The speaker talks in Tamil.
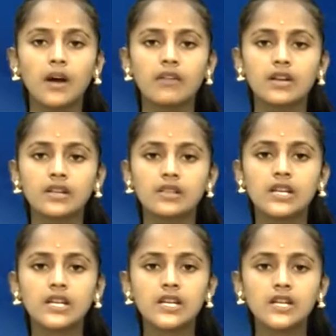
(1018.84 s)

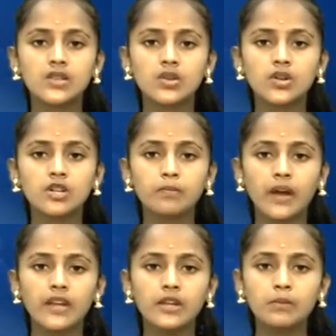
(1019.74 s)
மாவட்டத்தில் கிணறு தோண்டும்
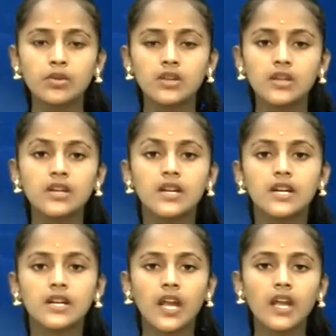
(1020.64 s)
பணியின் போது
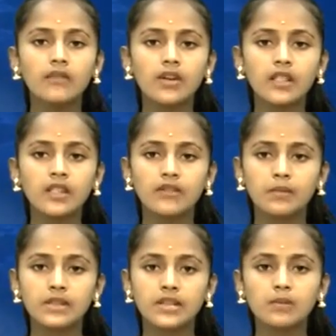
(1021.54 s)
கிரேன் விழுந்த
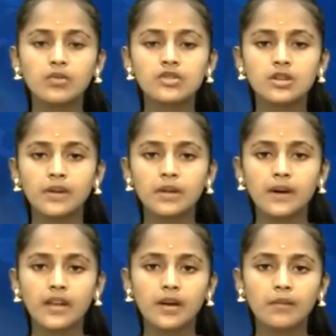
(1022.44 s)
விபத்தில் மூன்று பேர்
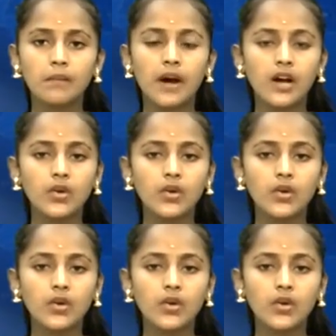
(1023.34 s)
பரிதாபமாக